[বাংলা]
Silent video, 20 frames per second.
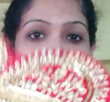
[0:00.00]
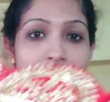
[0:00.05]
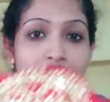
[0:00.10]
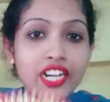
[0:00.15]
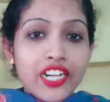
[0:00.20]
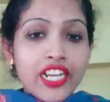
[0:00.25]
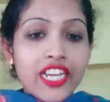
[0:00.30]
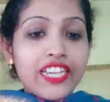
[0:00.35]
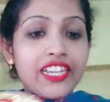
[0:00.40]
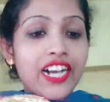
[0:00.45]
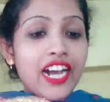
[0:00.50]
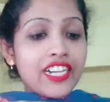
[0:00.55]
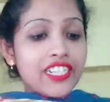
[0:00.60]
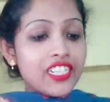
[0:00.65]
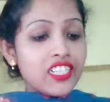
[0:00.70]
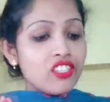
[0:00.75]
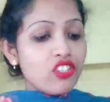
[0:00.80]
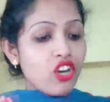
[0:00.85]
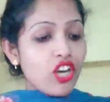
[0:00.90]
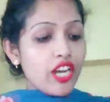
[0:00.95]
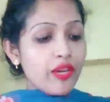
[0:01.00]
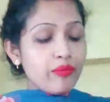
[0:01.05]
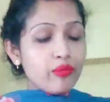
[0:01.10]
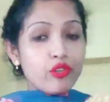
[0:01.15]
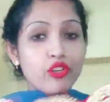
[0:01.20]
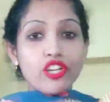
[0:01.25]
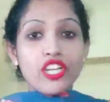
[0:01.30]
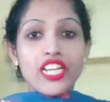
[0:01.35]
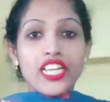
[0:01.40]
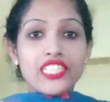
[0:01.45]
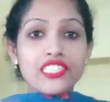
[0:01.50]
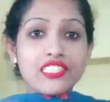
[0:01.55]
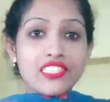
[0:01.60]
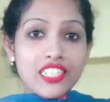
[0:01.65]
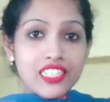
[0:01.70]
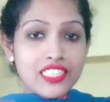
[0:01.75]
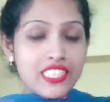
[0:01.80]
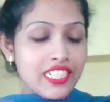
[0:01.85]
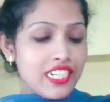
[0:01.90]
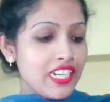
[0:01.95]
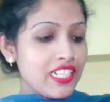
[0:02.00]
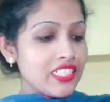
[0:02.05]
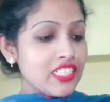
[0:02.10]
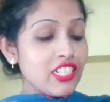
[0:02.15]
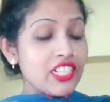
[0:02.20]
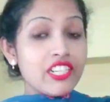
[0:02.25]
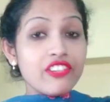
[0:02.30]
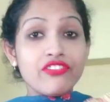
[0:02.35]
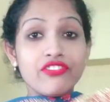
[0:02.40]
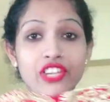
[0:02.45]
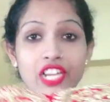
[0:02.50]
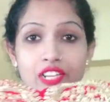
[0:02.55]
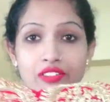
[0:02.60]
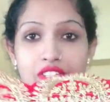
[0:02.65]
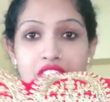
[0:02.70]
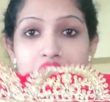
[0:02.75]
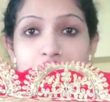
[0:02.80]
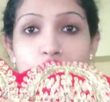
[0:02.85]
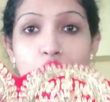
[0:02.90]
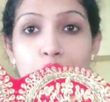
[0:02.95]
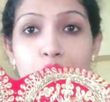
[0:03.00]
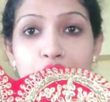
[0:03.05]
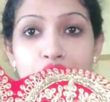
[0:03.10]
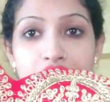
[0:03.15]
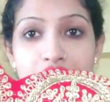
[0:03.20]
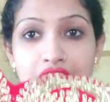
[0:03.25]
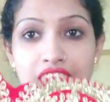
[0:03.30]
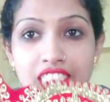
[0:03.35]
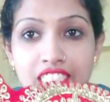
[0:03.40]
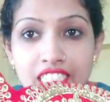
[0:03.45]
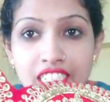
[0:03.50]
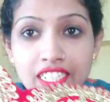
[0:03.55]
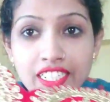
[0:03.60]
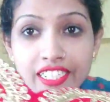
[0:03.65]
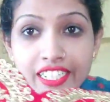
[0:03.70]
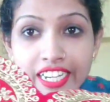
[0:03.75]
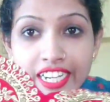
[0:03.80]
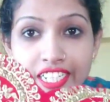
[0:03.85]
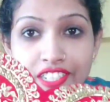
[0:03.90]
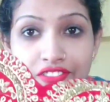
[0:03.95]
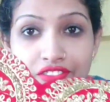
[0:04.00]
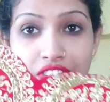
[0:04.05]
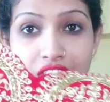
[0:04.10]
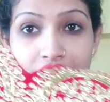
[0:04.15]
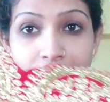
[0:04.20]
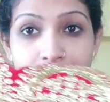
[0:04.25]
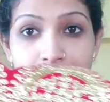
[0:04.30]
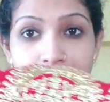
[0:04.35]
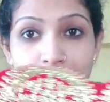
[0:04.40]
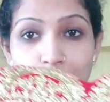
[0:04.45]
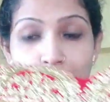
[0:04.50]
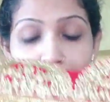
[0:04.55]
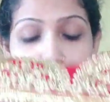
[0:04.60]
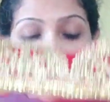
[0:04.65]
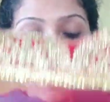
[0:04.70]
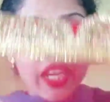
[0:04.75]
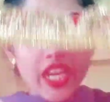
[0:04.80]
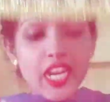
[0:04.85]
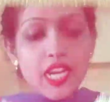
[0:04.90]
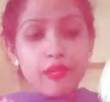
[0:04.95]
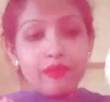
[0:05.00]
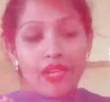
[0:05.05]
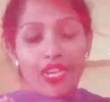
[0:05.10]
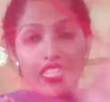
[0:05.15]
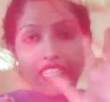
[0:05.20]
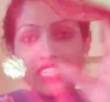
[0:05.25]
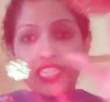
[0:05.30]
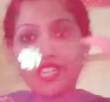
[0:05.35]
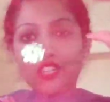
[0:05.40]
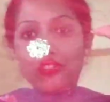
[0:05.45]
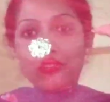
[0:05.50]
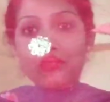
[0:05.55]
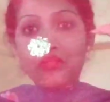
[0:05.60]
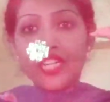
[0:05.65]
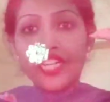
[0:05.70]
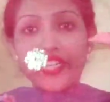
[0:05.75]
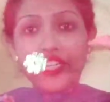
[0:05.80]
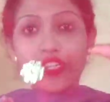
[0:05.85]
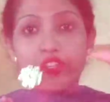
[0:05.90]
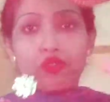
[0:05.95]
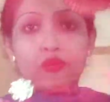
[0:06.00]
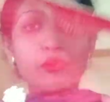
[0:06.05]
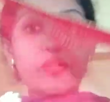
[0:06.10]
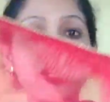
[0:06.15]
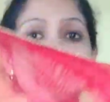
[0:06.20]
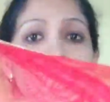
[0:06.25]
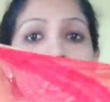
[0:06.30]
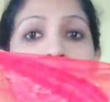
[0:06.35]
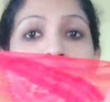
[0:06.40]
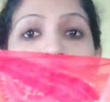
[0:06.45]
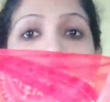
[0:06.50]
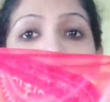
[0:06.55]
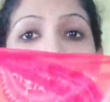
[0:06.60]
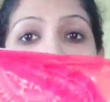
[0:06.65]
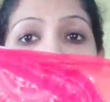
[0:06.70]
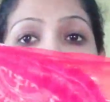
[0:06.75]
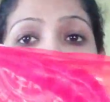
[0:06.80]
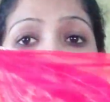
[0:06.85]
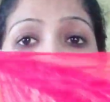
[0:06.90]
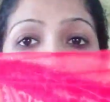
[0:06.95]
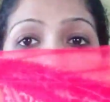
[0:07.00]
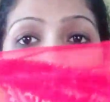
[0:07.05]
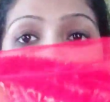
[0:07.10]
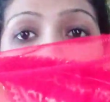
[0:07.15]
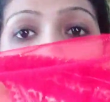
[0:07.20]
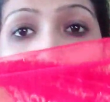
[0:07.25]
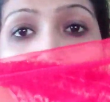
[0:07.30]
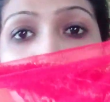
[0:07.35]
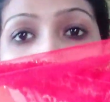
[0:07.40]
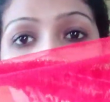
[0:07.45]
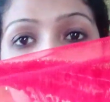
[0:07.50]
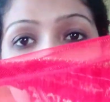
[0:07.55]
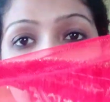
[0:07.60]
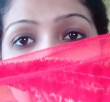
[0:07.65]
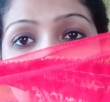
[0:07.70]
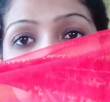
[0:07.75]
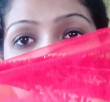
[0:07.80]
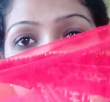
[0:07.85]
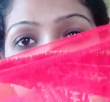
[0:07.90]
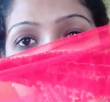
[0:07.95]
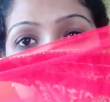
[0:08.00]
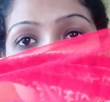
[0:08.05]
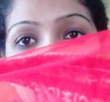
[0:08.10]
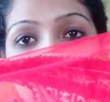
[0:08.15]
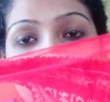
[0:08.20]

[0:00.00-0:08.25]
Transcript: আর এই কাটিং করা পুরো লেসটা যেটা আছে এটা ভেলভেটের ওপরে যাচ্ছে রেড ভেলভেটের ওপরে আর বাকিটা এরকম নেটের ওপরে দেখো এরকম জরির কাজ